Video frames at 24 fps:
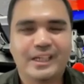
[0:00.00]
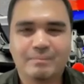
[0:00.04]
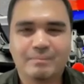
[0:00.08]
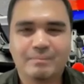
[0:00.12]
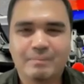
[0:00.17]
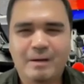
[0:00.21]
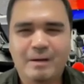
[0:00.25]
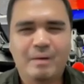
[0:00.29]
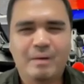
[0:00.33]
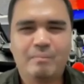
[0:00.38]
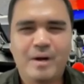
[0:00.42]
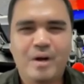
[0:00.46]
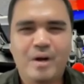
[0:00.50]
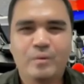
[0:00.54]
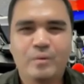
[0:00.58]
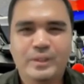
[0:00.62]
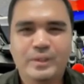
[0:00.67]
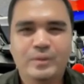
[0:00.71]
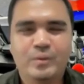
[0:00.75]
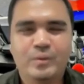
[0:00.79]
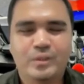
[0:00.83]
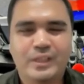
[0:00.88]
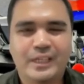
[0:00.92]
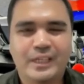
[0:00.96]
ma-
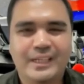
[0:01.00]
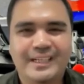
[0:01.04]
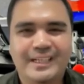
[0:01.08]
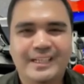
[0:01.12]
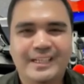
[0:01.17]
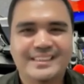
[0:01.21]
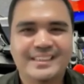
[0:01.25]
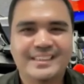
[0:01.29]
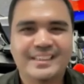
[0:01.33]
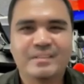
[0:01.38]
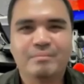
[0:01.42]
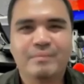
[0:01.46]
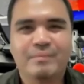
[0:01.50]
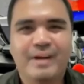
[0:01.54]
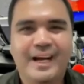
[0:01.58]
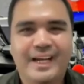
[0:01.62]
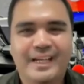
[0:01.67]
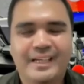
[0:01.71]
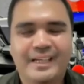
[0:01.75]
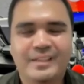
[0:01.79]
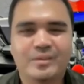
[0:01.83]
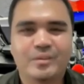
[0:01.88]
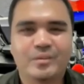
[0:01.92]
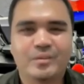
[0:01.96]
mauwi ho talaga sa
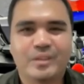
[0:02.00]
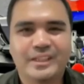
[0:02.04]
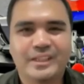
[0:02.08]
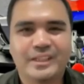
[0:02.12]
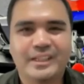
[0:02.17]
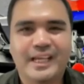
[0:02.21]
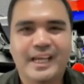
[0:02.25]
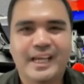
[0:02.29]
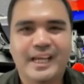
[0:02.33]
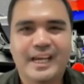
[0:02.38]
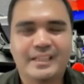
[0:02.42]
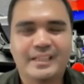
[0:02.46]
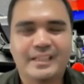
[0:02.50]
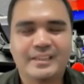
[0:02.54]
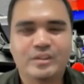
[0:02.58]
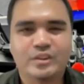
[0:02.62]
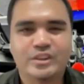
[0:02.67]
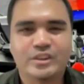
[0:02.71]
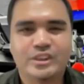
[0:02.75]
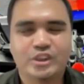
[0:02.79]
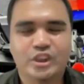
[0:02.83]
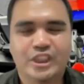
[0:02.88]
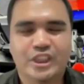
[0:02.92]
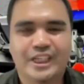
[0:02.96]
digmaan itong nangyayari dito
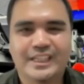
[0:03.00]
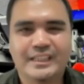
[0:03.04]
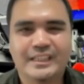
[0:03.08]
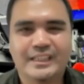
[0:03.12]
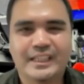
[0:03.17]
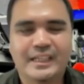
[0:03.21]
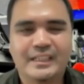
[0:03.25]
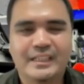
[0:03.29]
sa China?